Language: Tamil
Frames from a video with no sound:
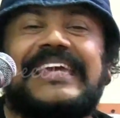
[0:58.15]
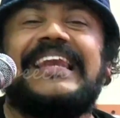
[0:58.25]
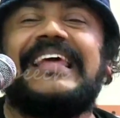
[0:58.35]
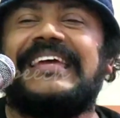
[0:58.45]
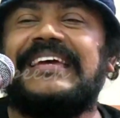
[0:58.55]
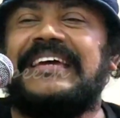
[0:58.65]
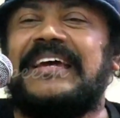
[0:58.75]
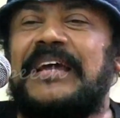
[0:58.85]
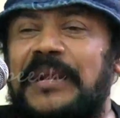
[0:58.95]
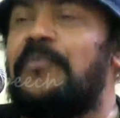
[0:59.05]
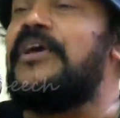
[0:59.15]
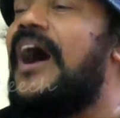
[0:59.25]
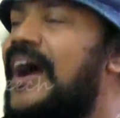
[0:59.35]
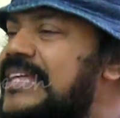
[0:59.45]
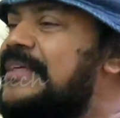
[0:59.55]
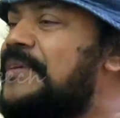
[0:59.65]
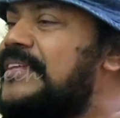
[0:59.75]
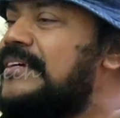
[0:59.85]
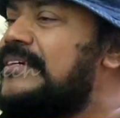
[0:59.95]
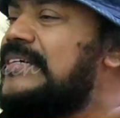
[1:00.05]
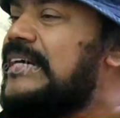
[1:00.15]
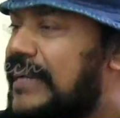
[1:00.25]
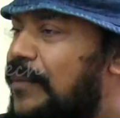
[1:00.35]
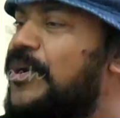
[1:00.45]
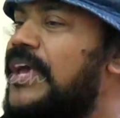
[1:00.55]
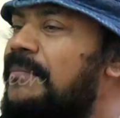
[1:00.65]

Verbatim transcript: இல்லை நம்முடைய ஆயுதம் இது நம்முடைய